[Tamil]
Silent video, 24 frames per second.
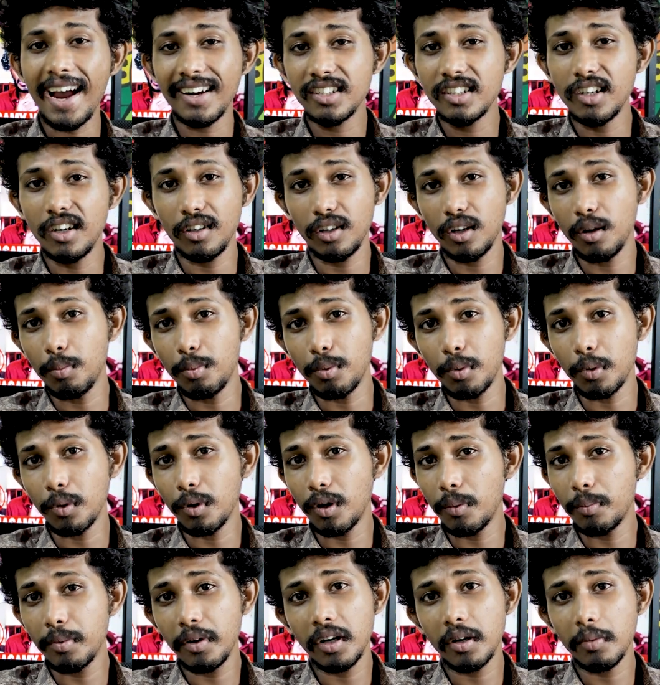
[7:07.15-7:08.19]
ஆக்ஷன் எடுக்க போகிறோம்
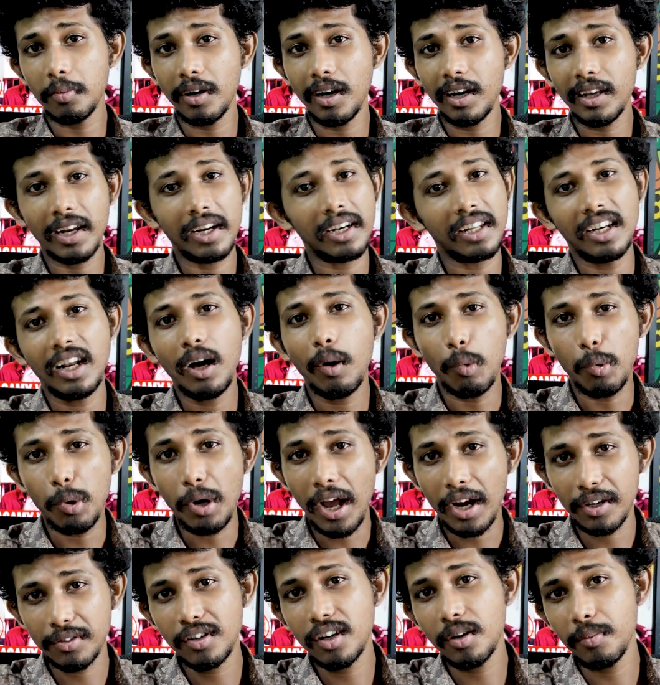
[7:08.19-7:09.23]
அப்படின்ற மாதிரிலாம் கேட்டிங்கன்னா ஒரு
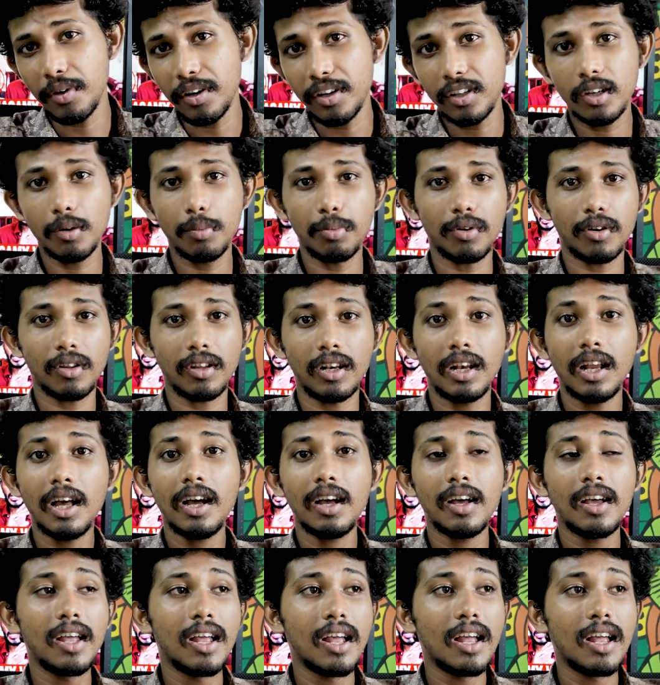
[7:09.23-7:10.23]
ஆக்ஷன் நம்ம எடுக்க போகிறது இல்லை